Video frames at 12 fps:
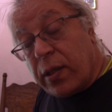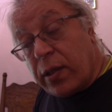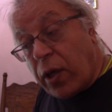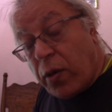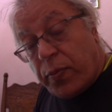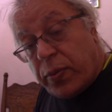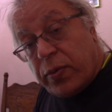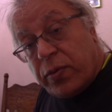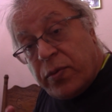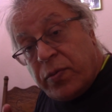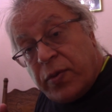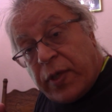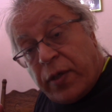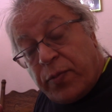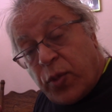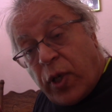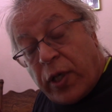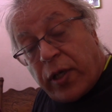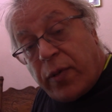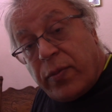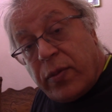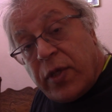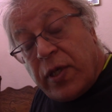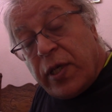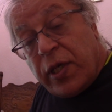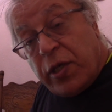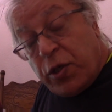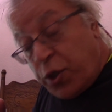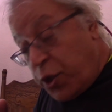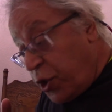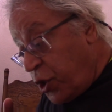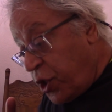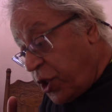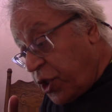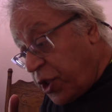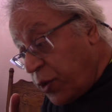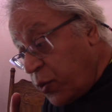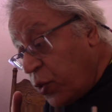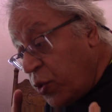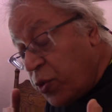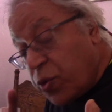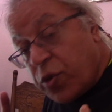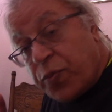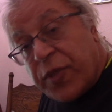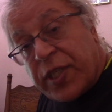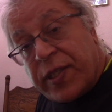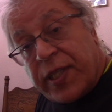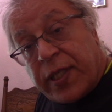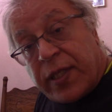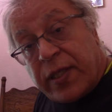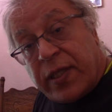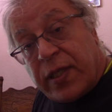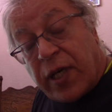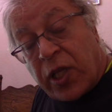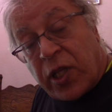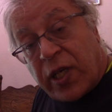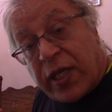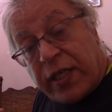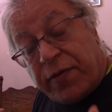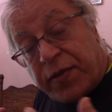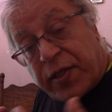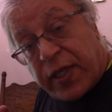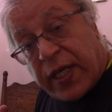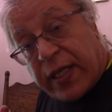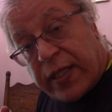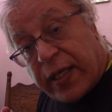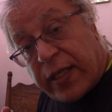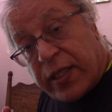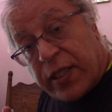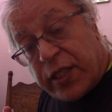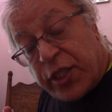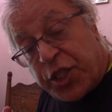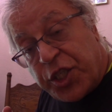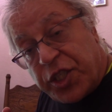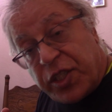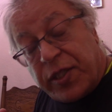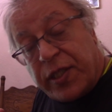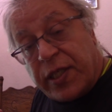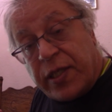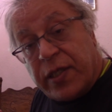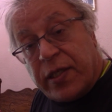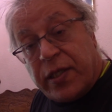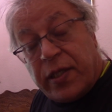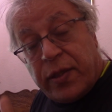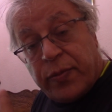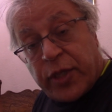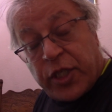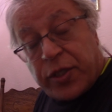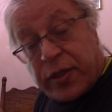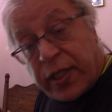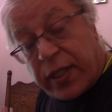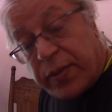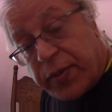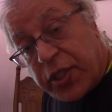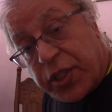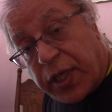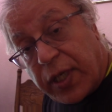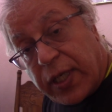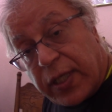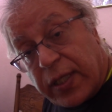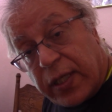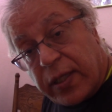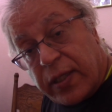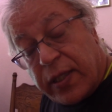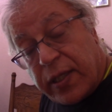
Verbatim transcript: Yap. Yani bu adam uyduruk bir dinin, Allah'a iftira eden, şirk dininin başındaki bir şarlatan.